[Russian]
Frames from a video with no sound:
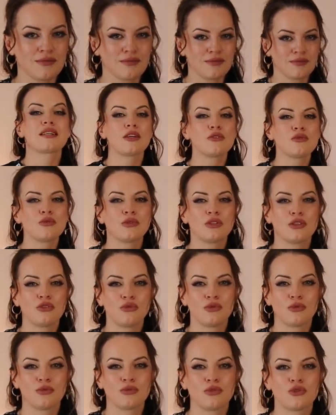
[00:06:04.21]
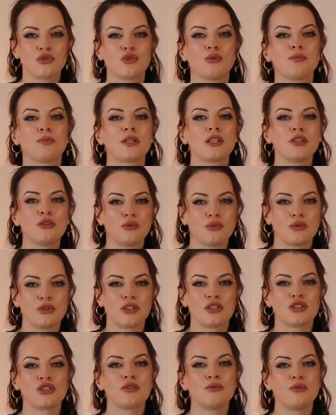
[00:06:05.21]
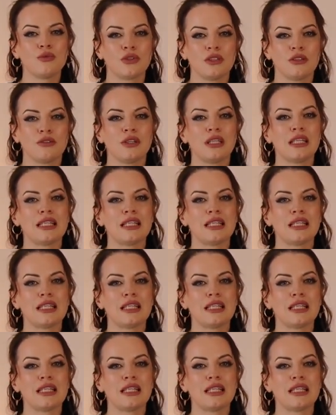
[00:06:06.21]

Сразу уточню, что продукты животного